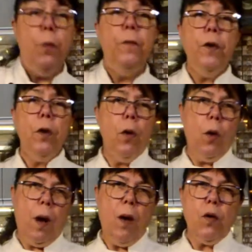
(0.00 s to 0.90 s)
prefiro
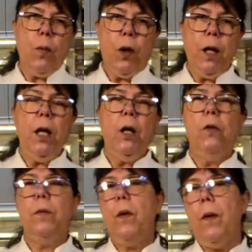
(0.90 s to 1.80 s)
colocar aos
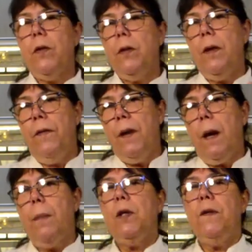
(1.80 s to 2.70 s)
pouquinhos, porque eu acho que fica
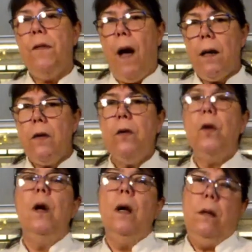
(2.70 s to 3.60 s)
mais fácil
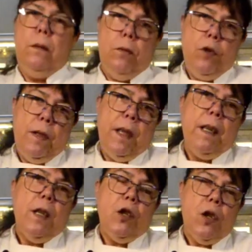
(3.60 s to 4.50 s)
dos
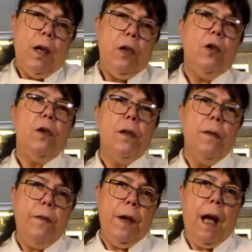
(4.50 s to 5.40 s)
ingredientes
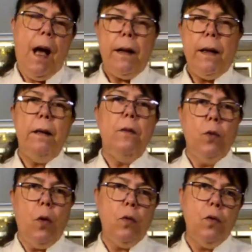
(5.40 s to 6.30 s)
ficarem
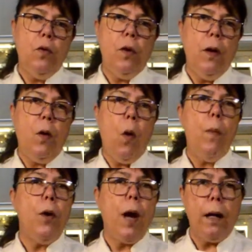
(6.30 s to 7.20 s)
todos
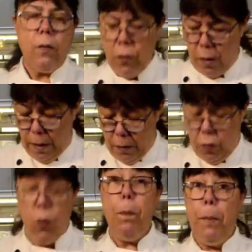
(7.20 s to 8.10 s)
incorporados
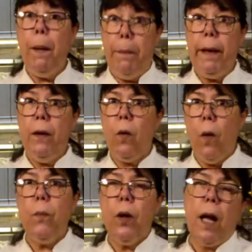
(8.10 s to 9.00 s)
super bem
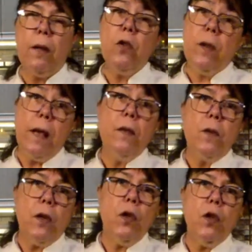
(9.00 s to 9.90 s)
incorporados, que é isso
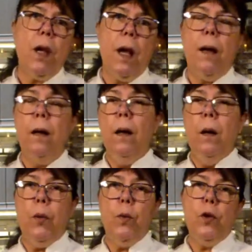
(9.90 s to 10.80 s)
que a gente quer
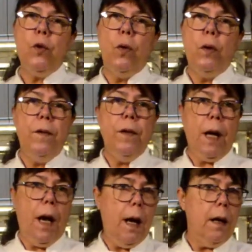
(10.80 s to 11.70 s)
para o biscoito
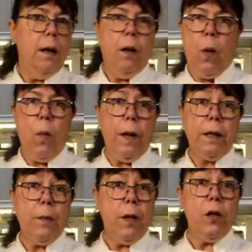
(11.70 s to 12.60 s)
ficar
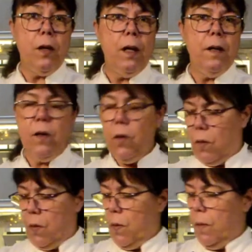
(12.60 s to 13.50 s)
completamente
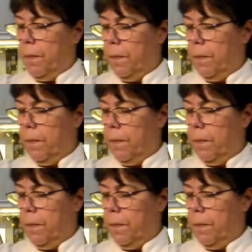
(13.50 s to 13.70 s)
delicioso.